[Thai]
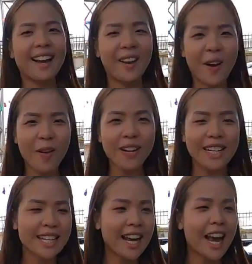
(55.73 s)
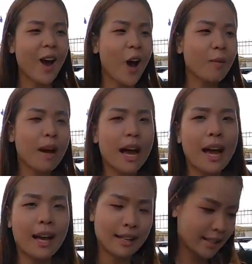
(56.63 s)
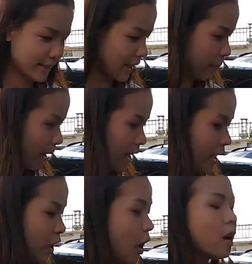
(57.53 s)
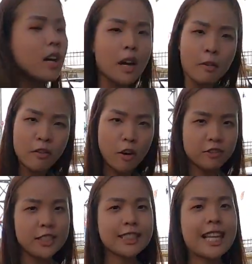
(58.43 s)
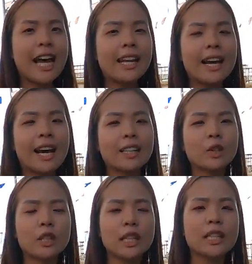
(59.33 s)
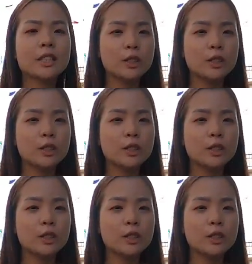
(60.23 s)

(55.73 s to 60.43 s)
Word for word: คะ ก็วันนี้นะคะอ้อมมากับคันนี้เนาะ Ford Fiesta นะคะ ตัวนี้